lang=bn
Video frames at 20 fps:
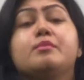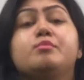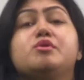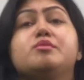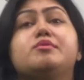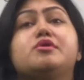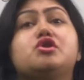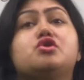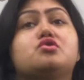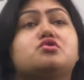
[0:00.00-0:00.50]

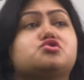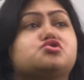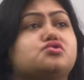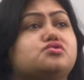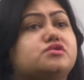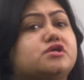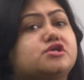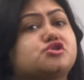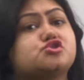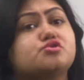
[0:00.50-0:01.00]
বিভিন্নজন
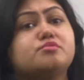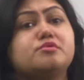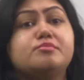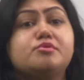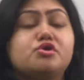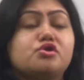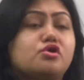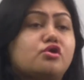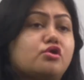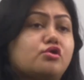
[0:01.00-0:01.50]
দেখছো
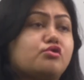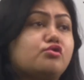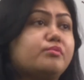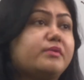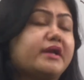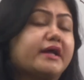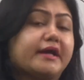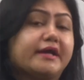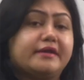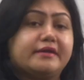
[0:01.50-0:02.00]
বিভিন্ন
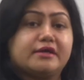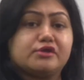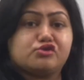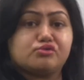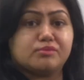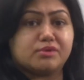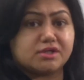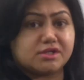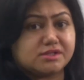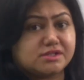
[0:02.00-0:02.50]
রকমের আইডিয়া
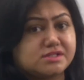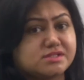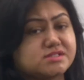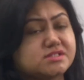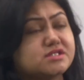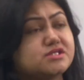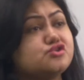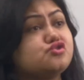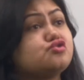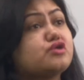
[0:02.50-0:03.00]
তোমাকে
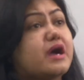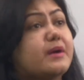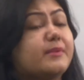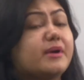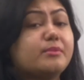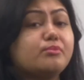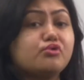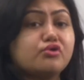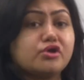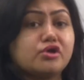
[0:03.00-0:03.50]
দিচ্ছে কিন্তু
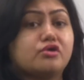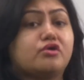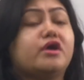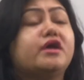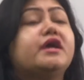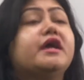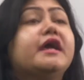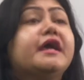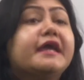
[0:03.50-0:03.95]
আমার মনে হয়